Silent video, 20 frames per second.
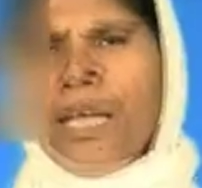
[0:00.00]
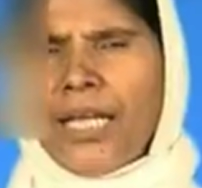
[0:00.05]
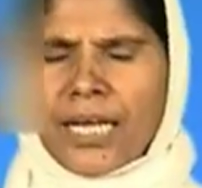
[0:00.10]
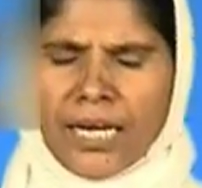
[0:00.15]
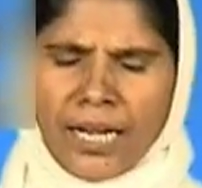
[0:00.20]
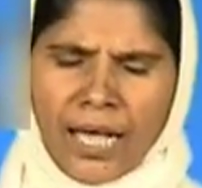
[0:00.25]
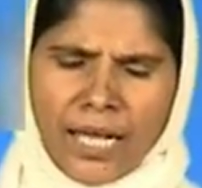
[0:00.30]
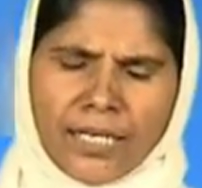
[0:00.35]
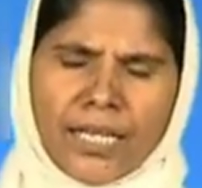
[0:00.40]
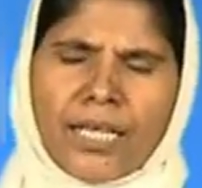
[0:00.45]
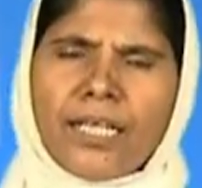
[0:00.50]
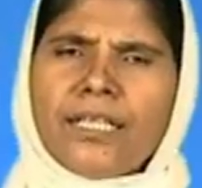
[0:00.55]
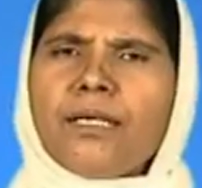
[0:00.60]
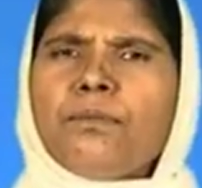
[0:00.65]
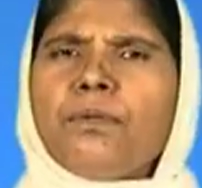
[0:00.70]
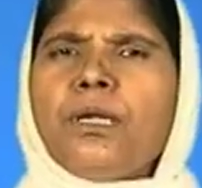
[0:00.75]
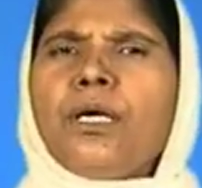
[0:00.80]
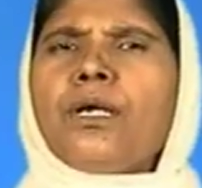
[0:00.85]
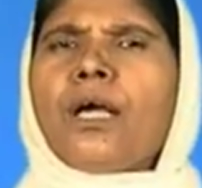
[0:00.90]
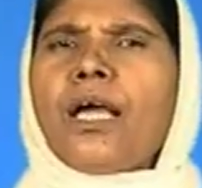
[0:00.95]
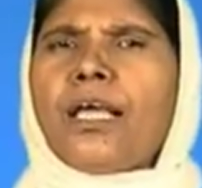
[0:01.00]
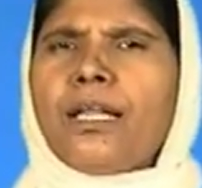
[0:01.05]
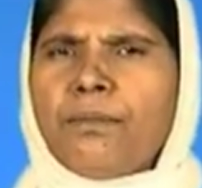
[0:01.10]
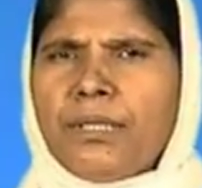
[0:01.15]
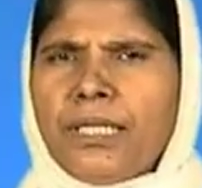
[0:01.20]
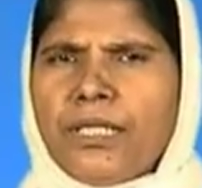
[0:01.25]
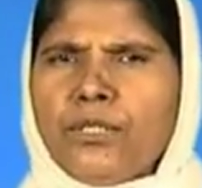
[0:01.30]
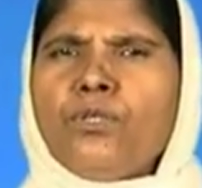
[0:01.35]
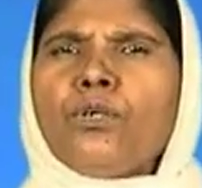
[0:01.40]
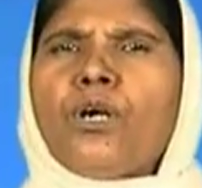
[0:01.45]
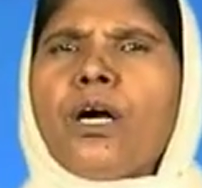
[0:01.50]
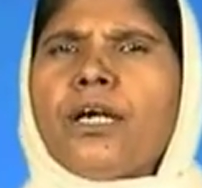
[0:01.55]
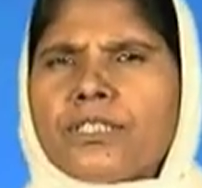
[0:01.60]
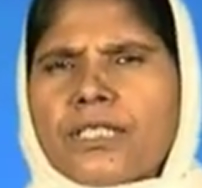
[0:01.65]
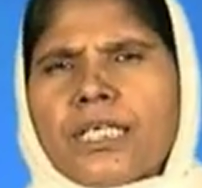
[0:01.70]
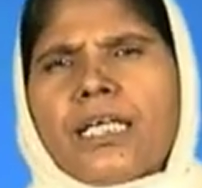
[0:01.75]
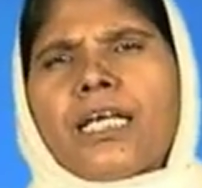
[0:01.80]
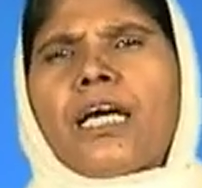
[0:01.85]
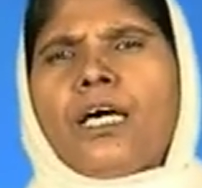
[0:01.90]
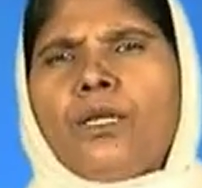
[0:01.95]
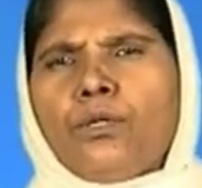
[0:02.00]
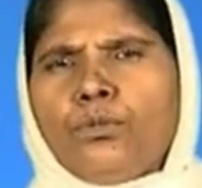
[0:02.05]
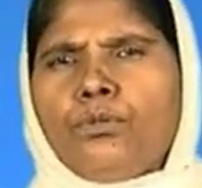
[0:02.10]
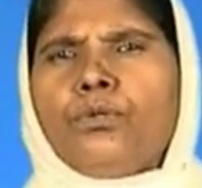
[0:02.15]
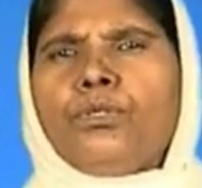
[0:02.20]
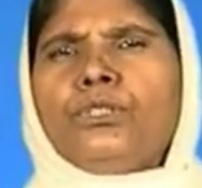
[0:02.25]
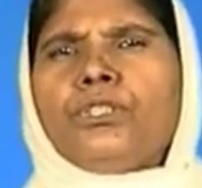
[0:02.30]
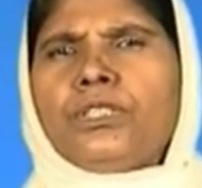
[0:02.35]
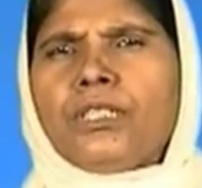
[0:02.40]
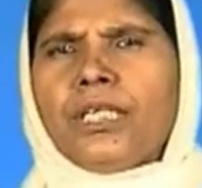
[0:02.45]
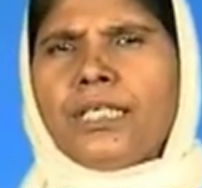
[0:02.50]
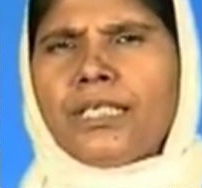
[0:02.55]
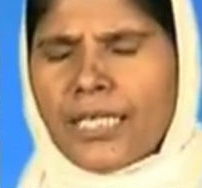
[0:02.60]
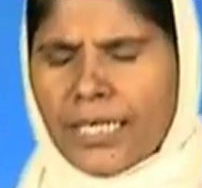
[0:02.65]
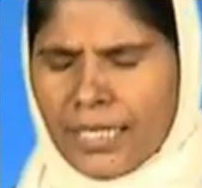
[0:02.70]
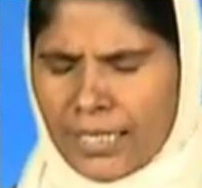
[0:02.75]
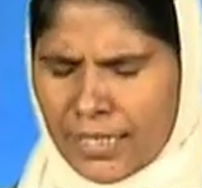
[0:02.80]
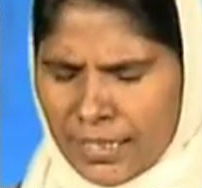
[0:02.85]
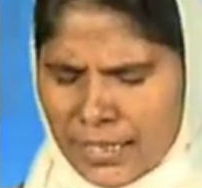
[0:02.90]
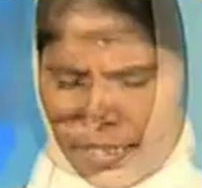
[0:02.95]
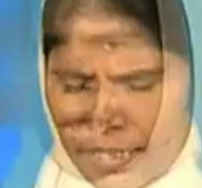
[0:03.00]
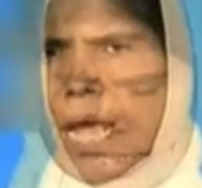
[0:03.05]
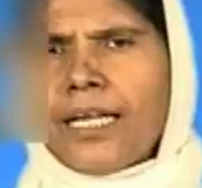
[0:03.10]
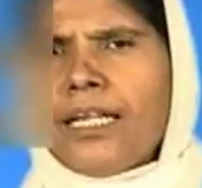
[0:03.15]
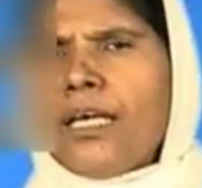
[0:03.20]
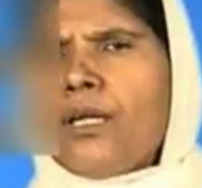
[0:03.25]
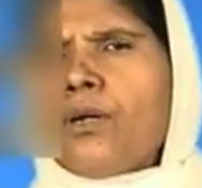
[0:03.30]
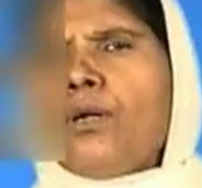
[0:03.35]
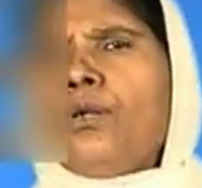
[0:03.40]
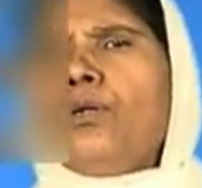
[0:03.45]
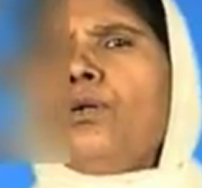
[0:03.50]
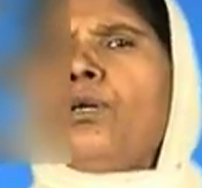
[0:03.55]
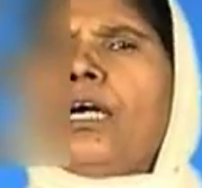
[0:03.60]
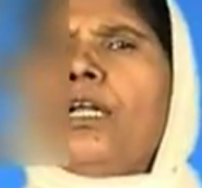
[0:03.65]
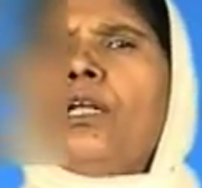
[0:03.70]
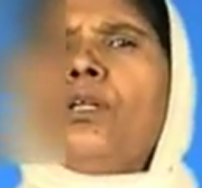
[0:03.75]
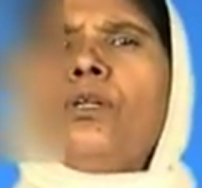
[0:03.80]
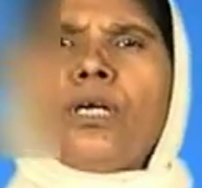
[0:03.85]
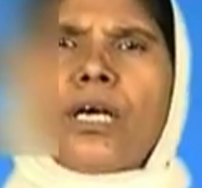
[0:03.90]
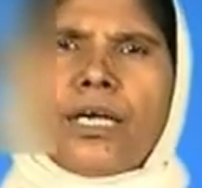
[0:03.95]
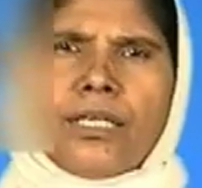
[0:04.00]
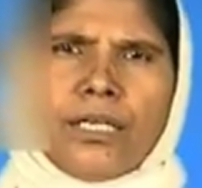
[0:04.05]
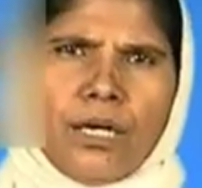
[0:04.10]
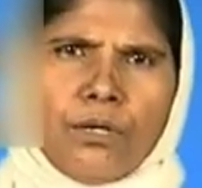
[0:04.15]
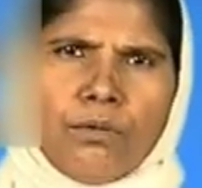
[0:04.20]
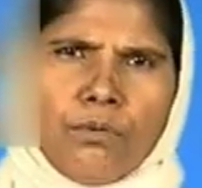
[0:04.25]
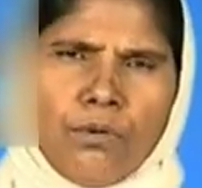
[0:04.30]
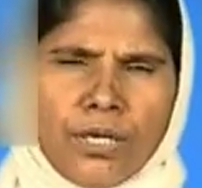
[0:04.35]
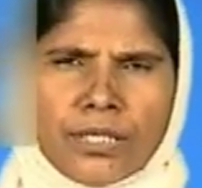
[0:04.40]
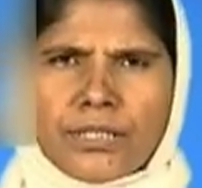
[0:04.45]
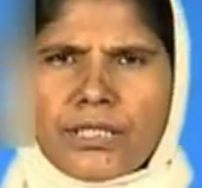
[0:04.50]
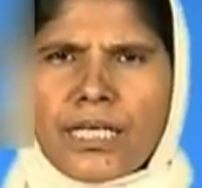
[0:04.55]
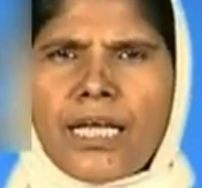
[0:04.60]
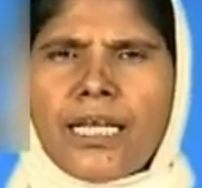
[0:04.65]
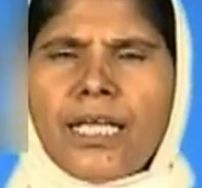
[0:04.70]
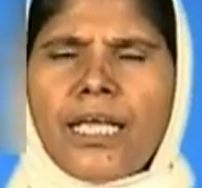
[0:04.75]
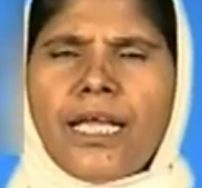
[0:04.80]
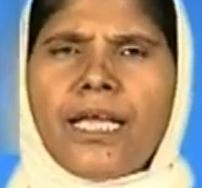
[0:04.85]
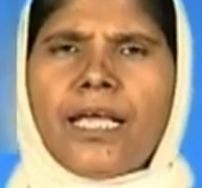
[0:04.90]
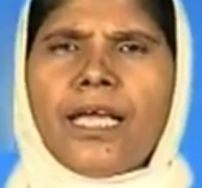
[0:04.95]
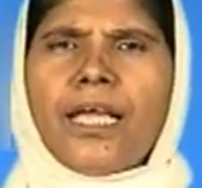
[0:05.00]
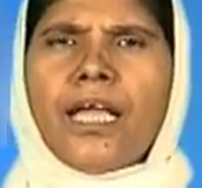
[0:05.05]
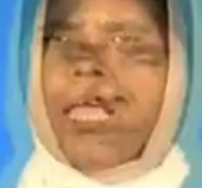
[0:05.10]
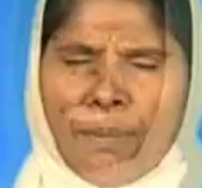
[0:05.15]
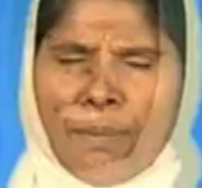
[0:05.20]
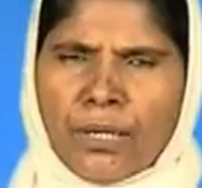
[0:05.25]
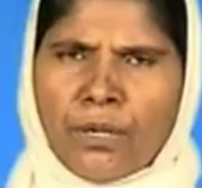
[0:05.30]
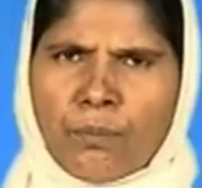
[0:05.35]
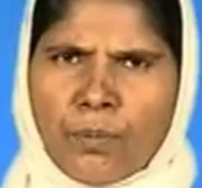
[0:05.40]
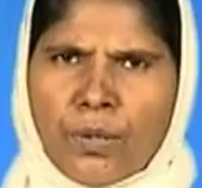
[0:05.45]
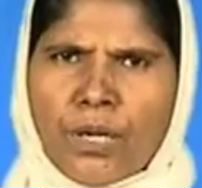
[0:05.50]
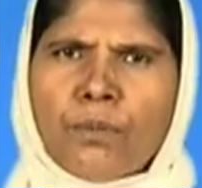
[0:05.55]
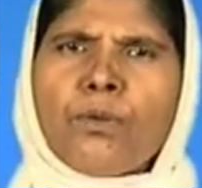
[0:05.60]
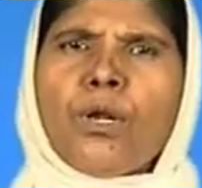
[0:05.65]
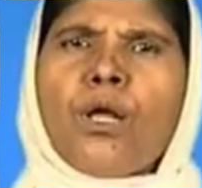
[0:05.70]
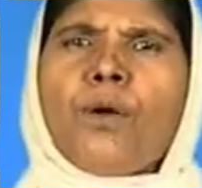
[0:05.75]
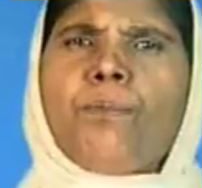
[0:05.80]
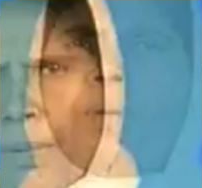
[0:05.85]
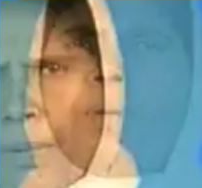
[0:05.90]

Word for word: ఇక్కడ అన్నా యవ్వనంలోకి ఆయన మీద ఎందుకు అసహ్య కలుగుతూ వచ్చిందంటే ఆయన రెండు కలలు కన్నాడు ఒకసారి పన పొలములో